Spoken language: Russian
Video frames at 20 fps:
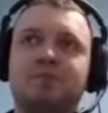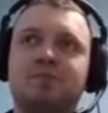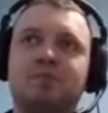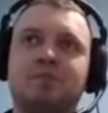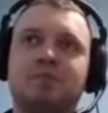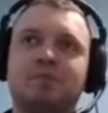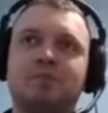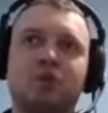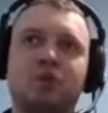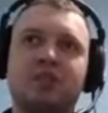
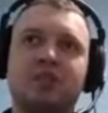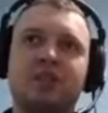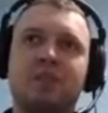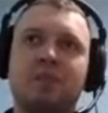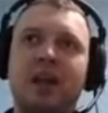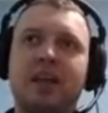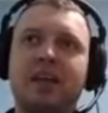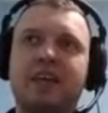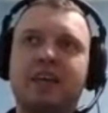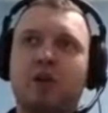То есть, когда
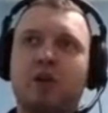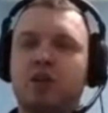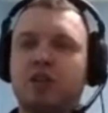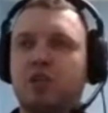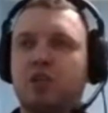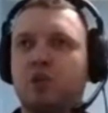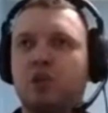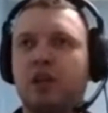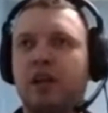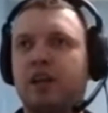маленький родинки
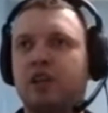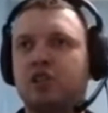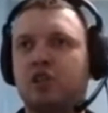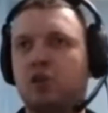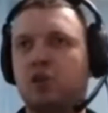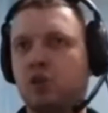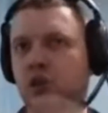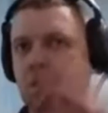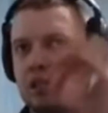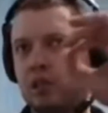удаляешь, там
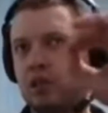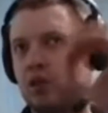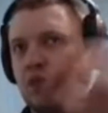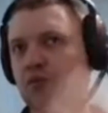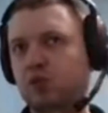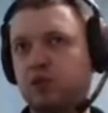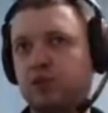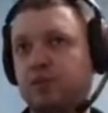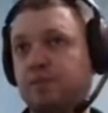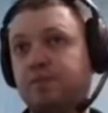ноль сюда
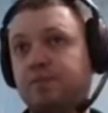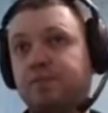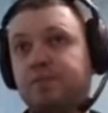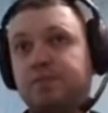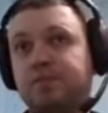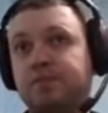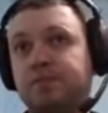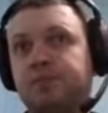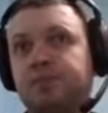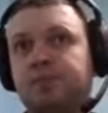уже.
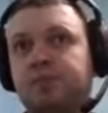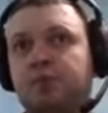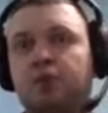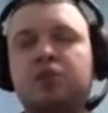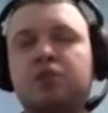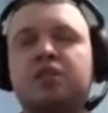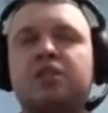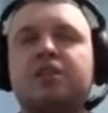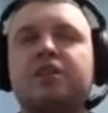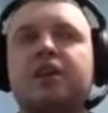Yes,
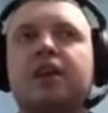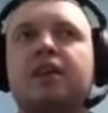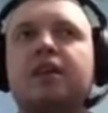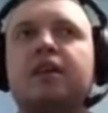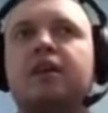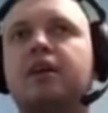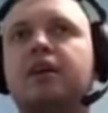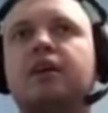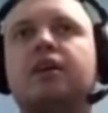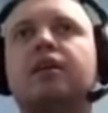Просто идеально.
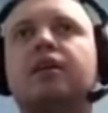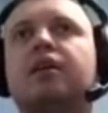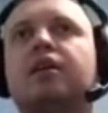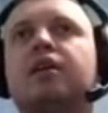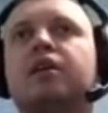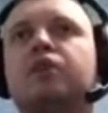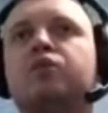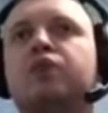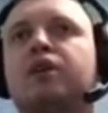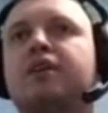
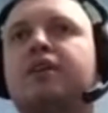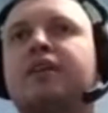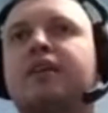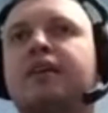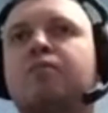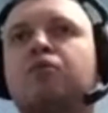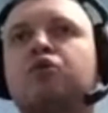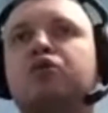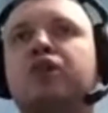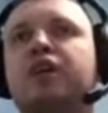И у тебя никогда не
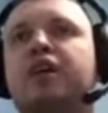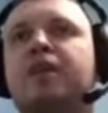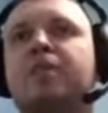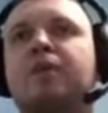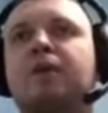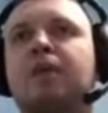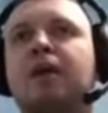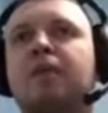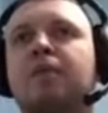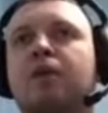будет никаких
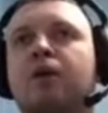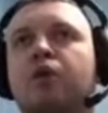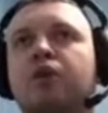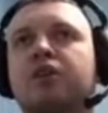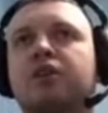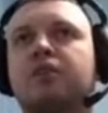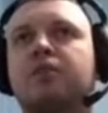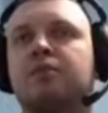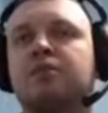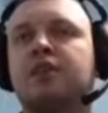проблем, как у этих
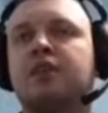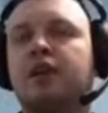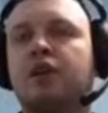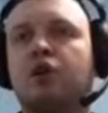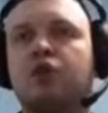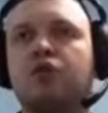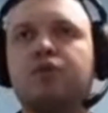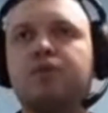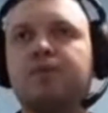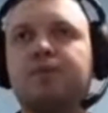там
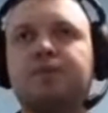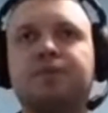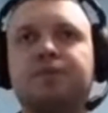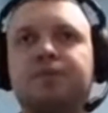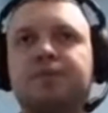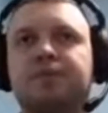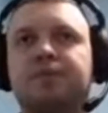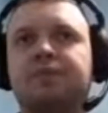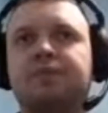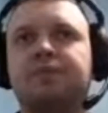стариков.
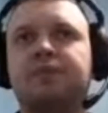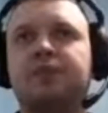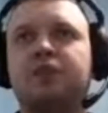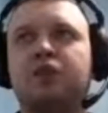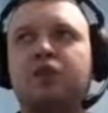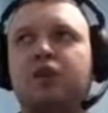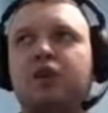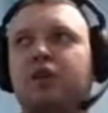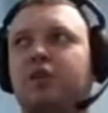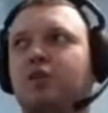
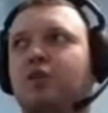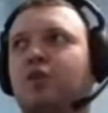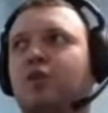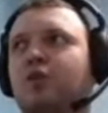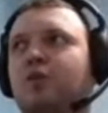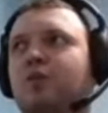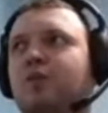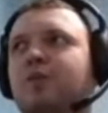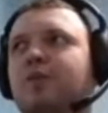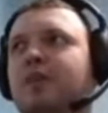Которые, ну,
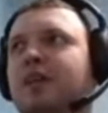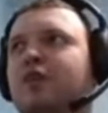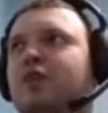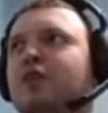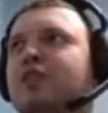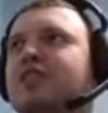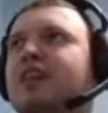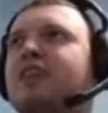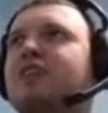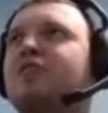которые,
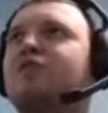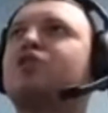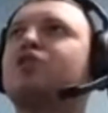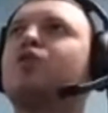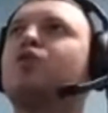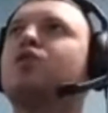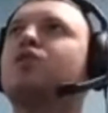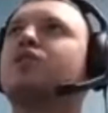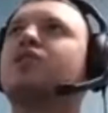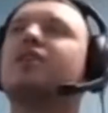знаете,
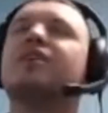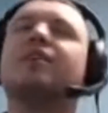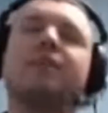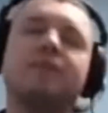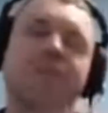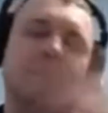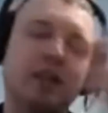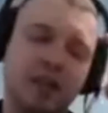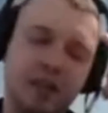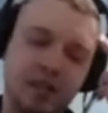живут э,
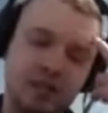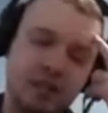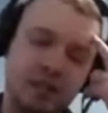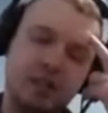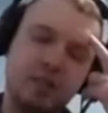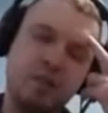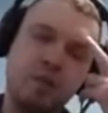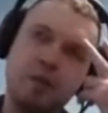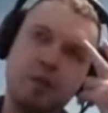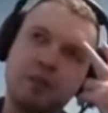с
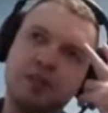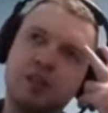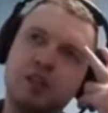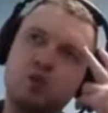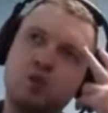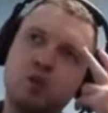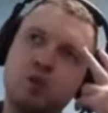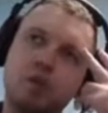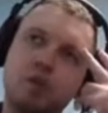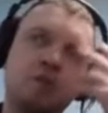этими
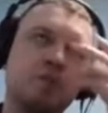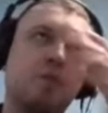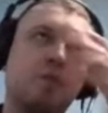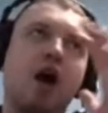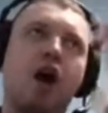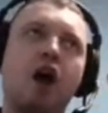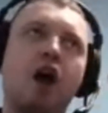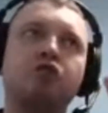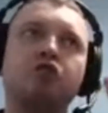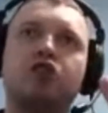предрассудками, типа,
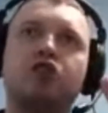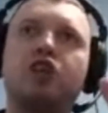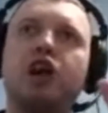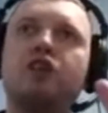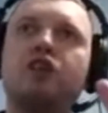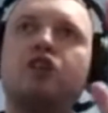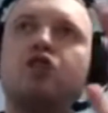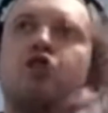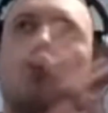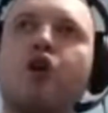а, нельзя,
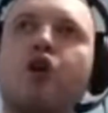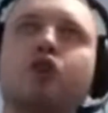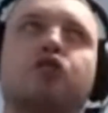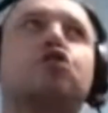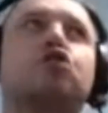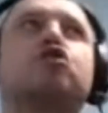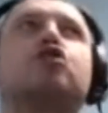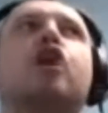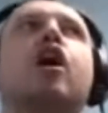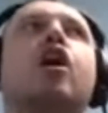не трогай,
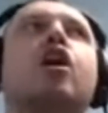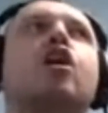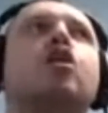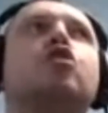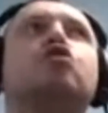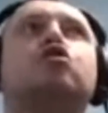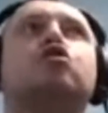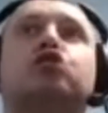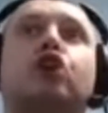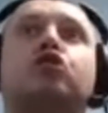нельзя,
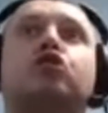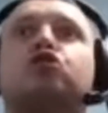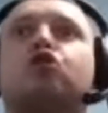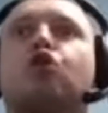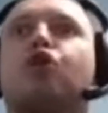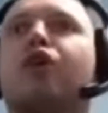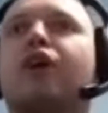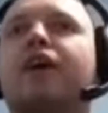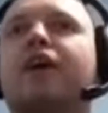нельзя, не трогай.